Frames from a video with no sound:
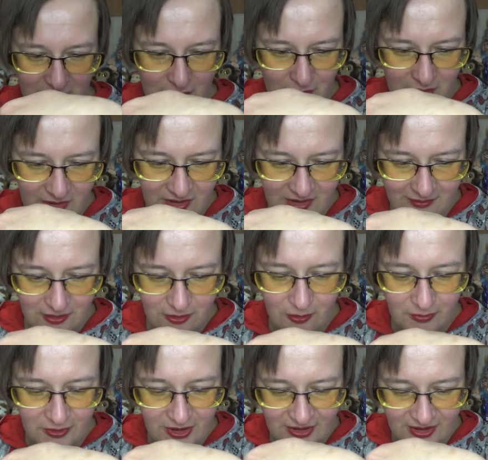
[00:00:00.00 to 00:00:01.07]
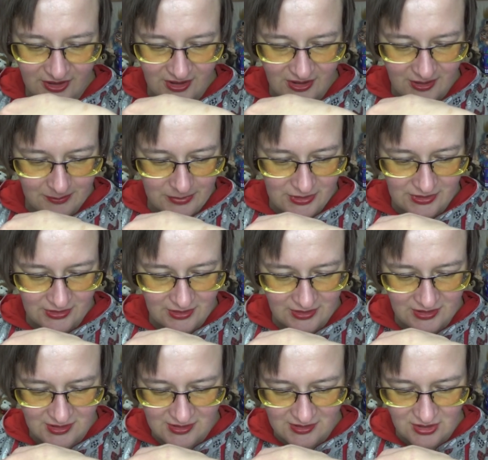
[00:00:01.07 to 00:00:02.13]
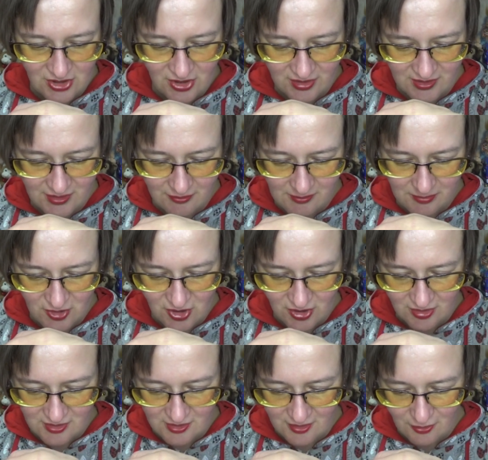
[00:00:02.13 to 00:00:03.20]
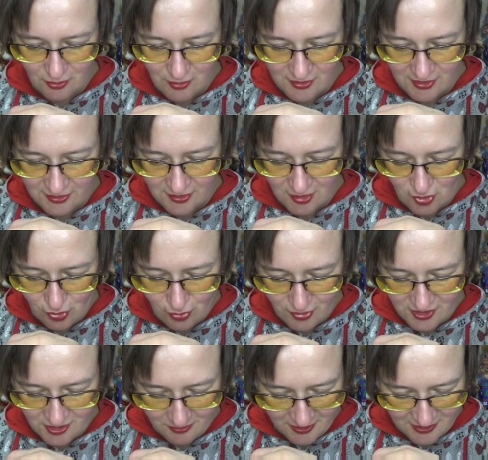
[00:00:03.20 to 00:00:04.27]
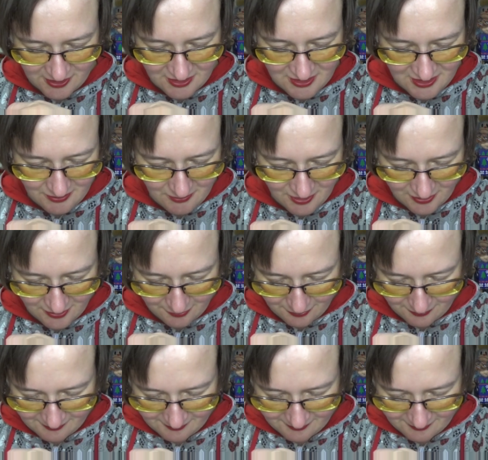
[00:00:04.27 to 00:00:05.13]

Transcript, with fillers: 49 рублей, на ней написано «Кисточка для выпечки, силикон, одна штука, 17 сантиметров».